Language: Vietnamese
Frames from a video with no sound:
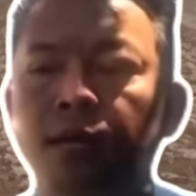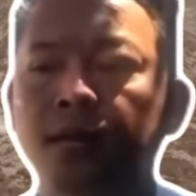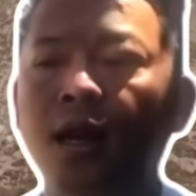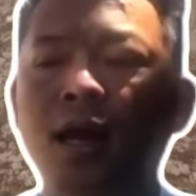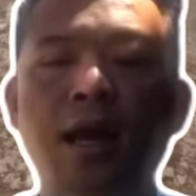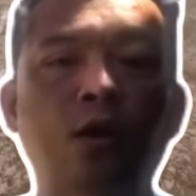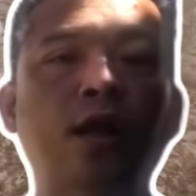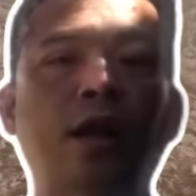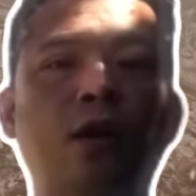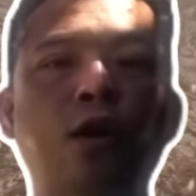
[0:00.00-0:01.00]
nên là có
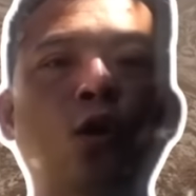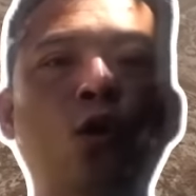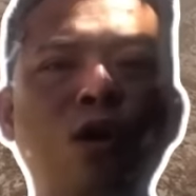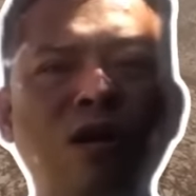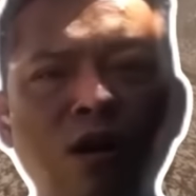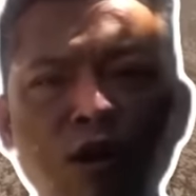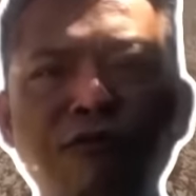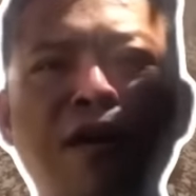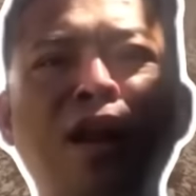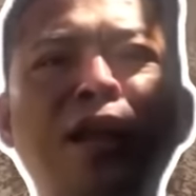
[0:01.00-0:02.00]
thể nói nó có có
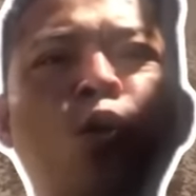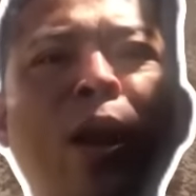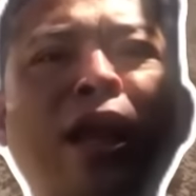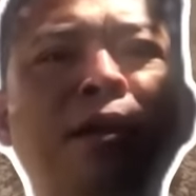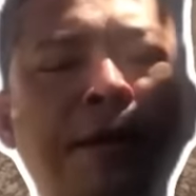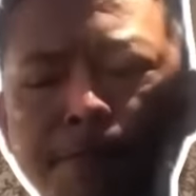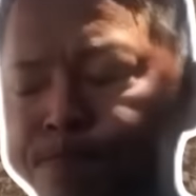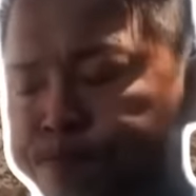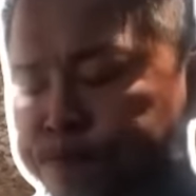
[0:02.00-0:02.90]
phần liên quan với mình